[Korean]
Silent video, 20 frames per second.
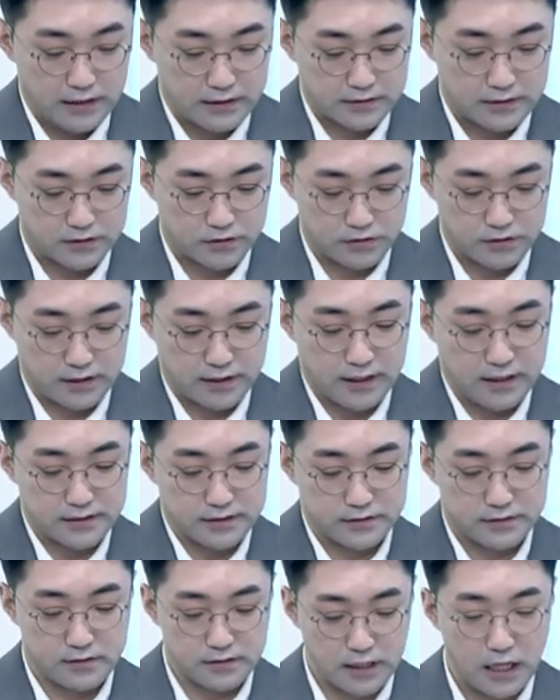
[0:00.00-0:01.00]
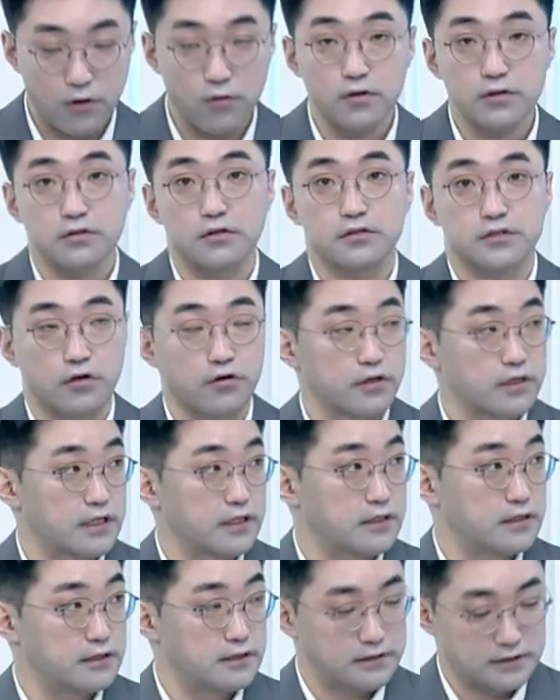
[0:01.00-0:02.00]
그래서 이제 가스를 태워서
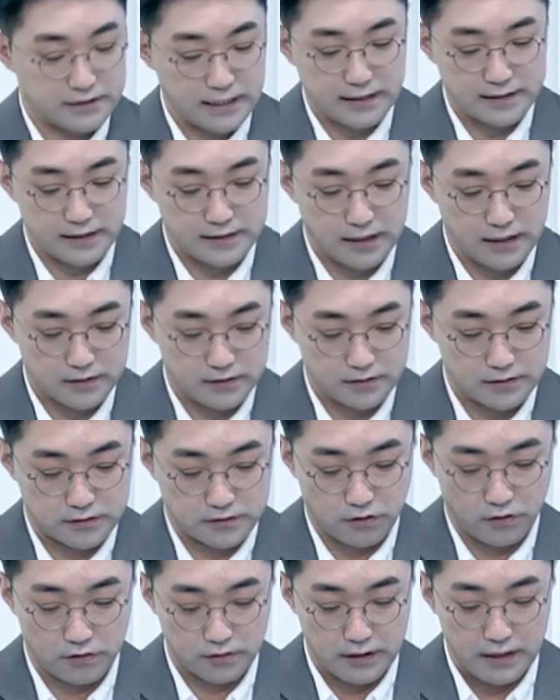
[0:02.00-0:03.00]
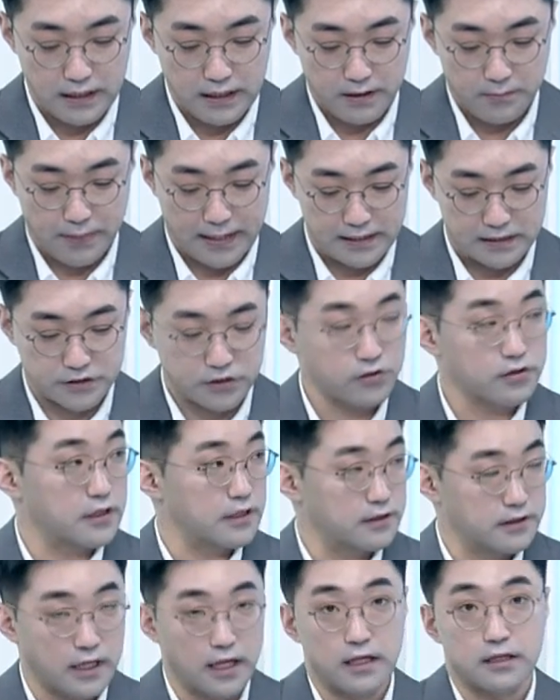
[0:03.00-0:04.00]
전기를 생산하는 그런
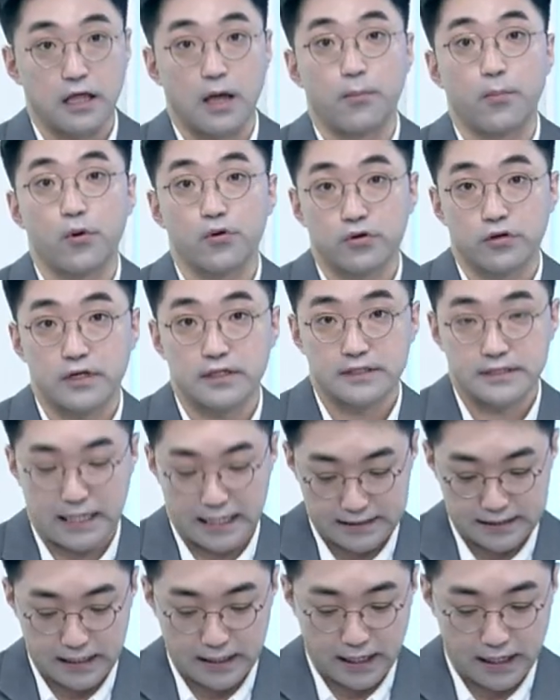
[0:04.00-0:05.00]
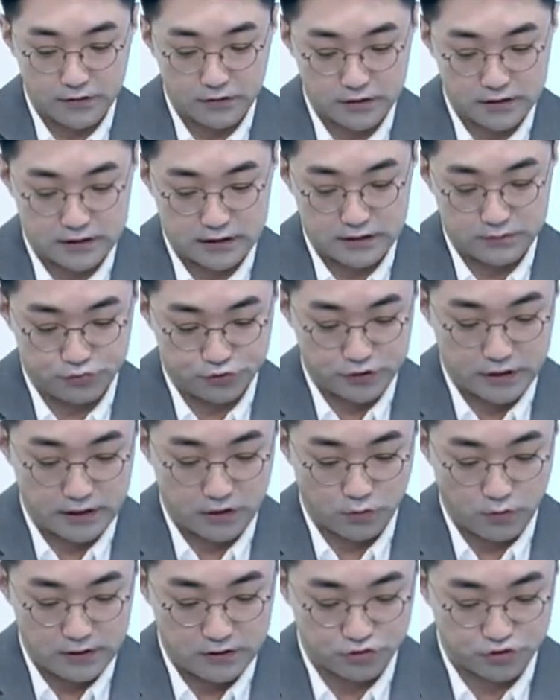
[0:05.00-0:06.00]
발전기인데 대표적인 재생에너지
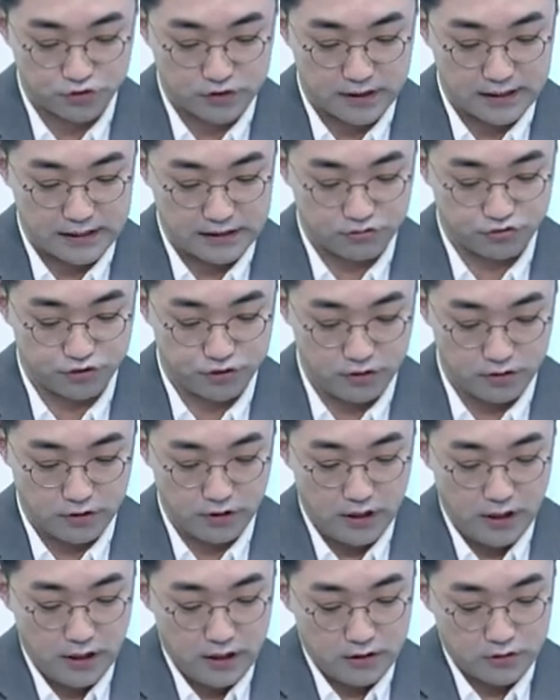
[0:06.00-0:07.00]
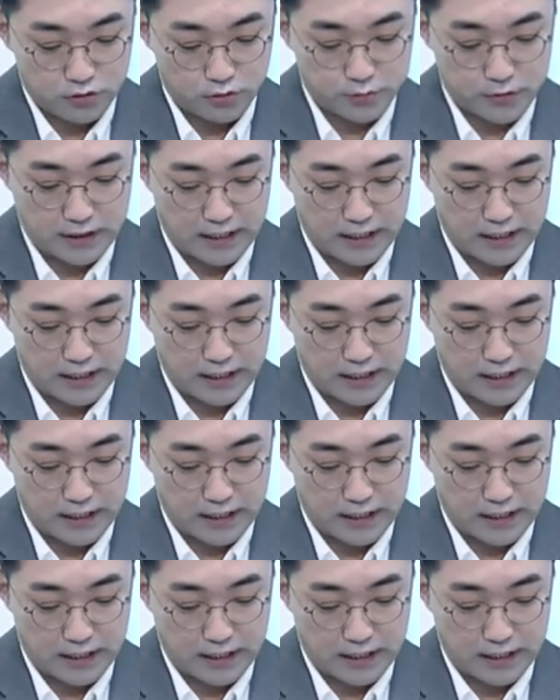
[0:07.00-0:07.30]
분야라고 할 수가 있고요. 좀 이제